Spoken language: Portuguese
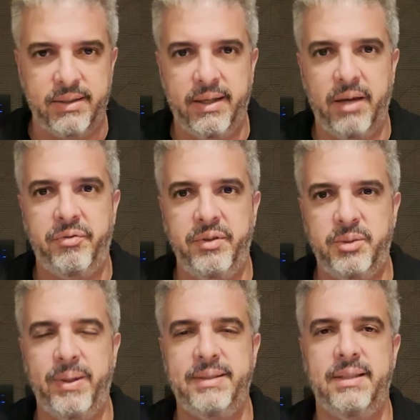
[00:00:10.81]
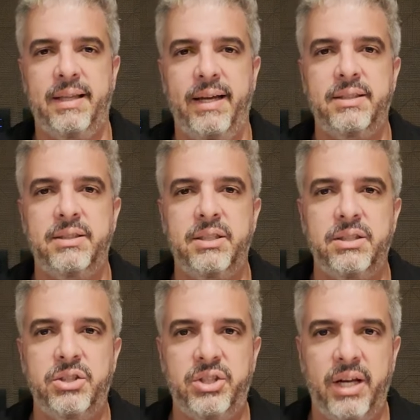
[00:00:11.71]
que é vice-presidente de
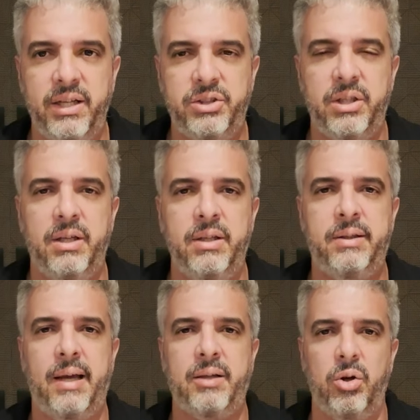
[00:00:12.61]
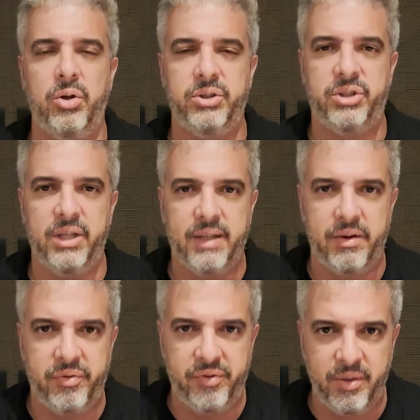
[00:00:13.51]
Gente e Tecnologia da
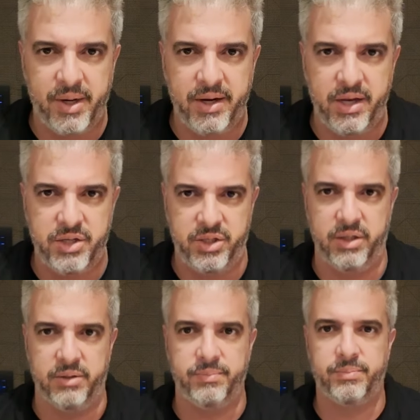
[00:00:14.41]
Vibra Energia.